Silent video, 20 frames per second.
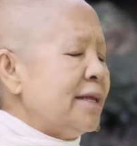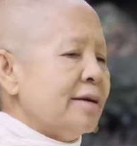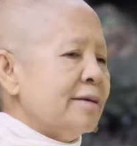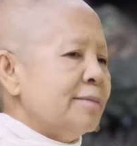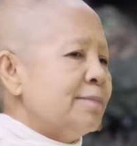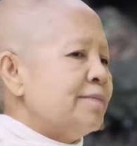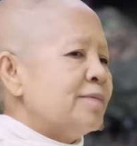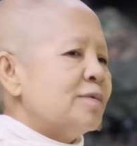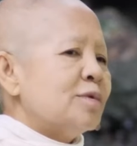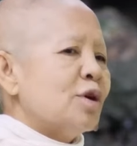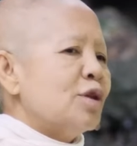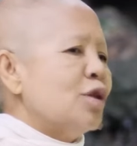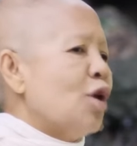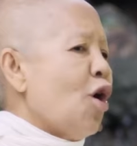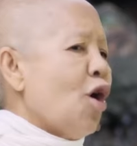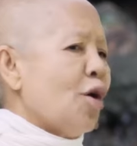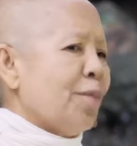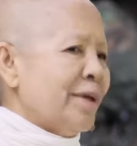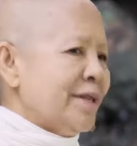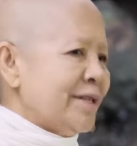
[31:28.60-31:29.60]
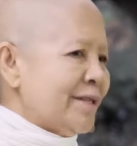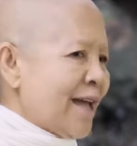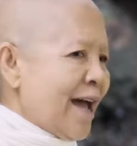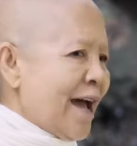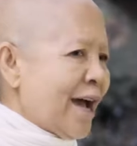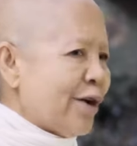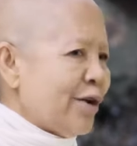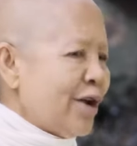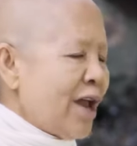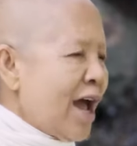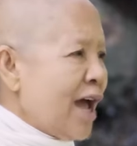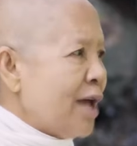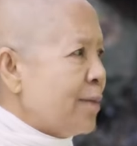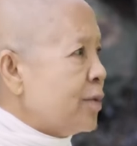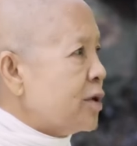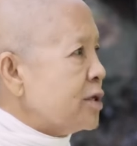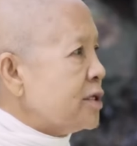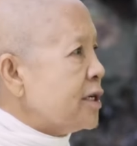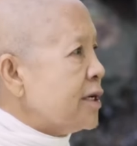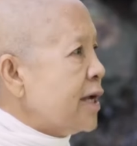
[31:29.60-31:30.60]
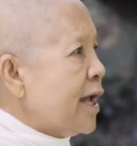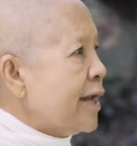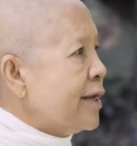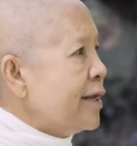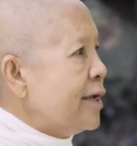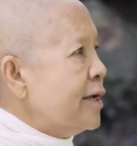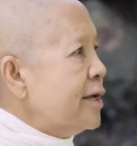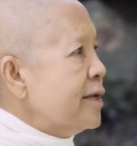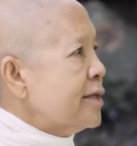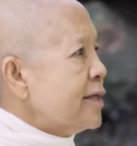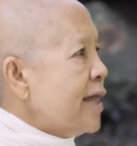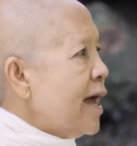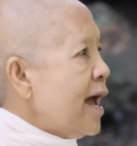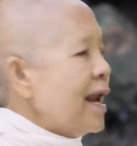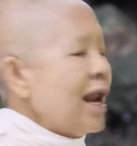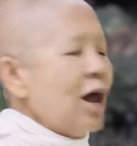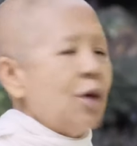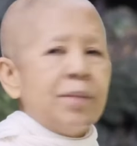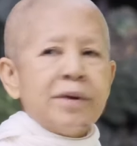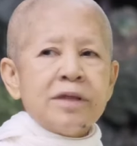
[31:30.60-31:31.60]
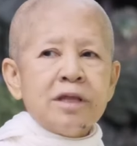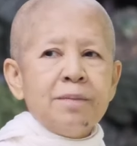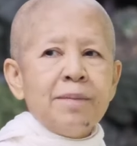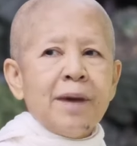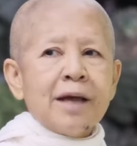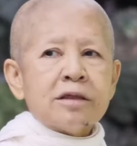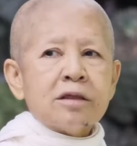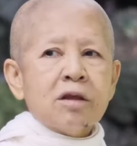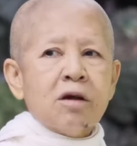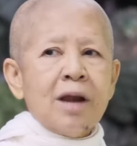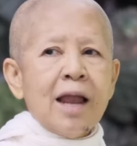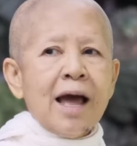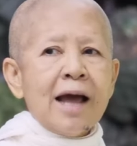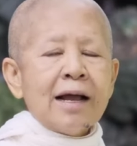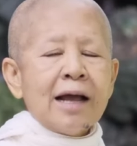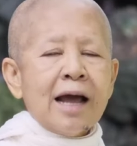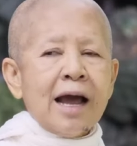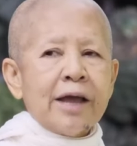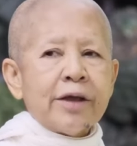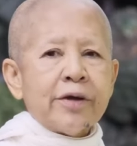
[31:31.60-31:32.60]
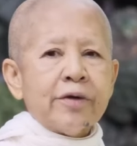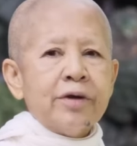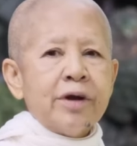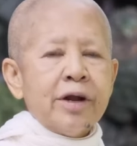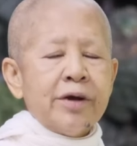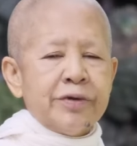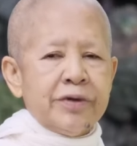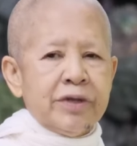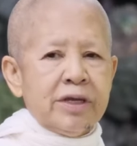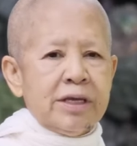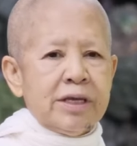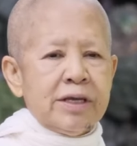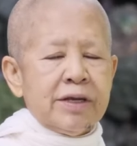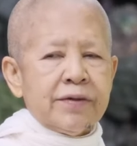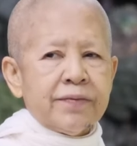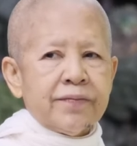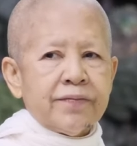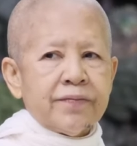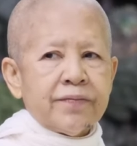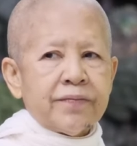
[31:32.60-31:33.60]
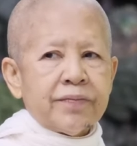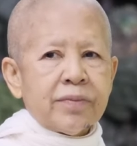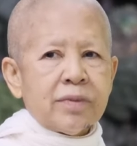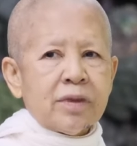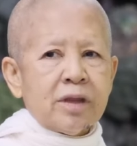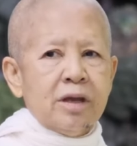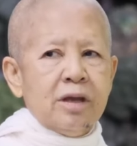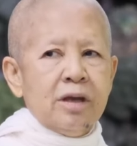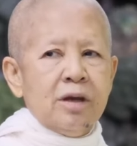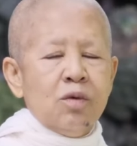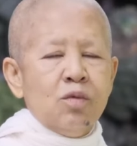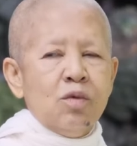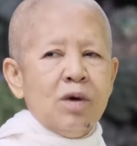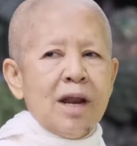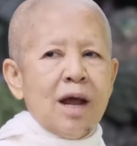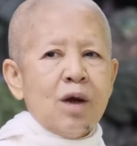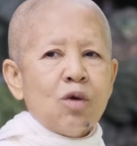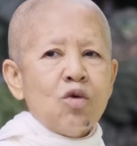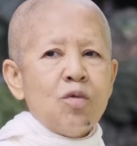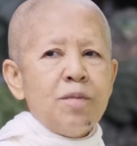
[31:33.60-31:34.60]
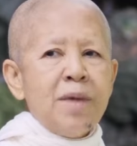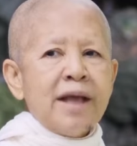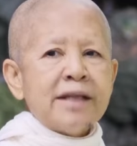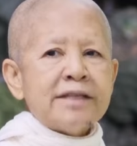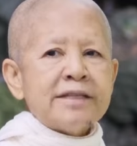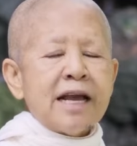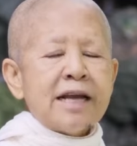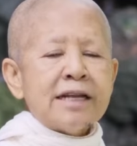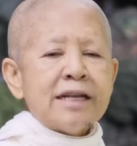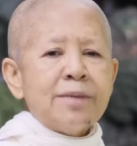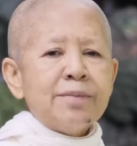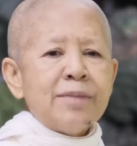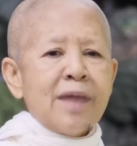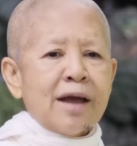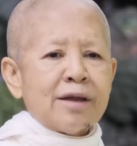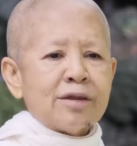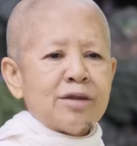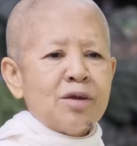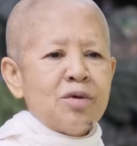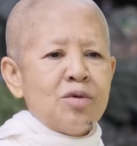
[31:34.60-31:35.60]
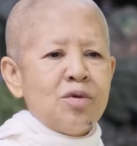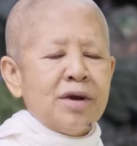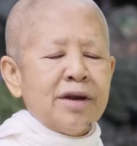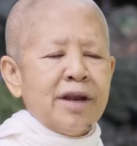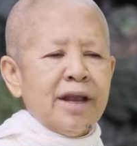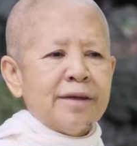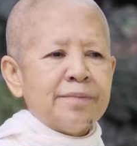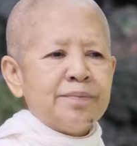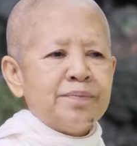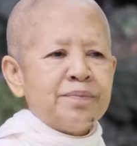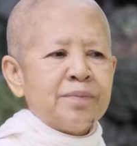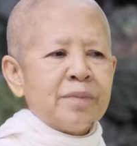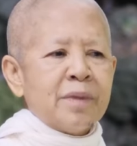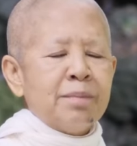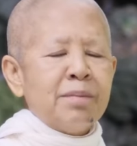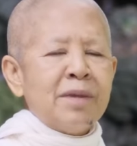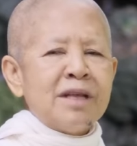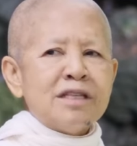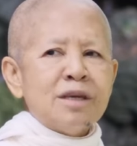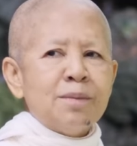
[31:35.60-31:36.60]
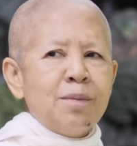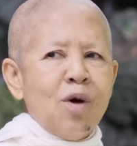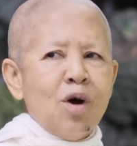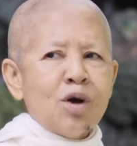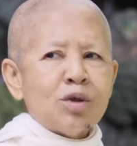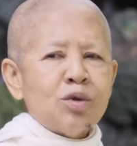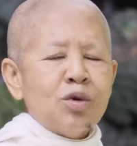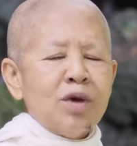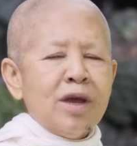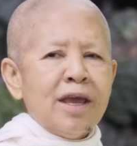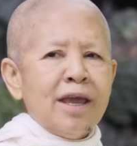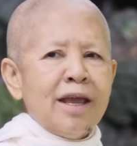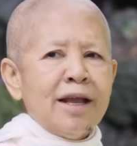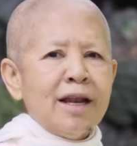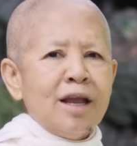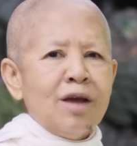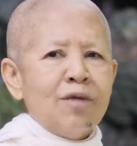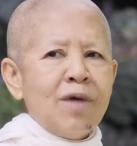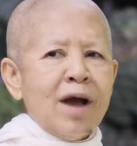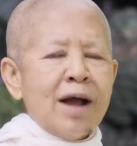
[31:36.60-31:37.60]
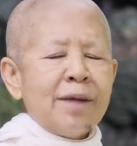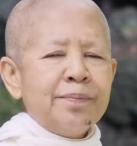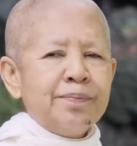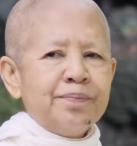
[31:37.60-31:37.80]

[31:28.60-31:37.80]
ถึงจนออกพรรษาก็ได้เพราะฉะนั้นถ้าเราปฏิบัติต่อร่างกายของเราดีเวลาคุณแม่ชั่งน้ำหนักตัวเนี่ยมันจะบอกตัวเองเลยว่า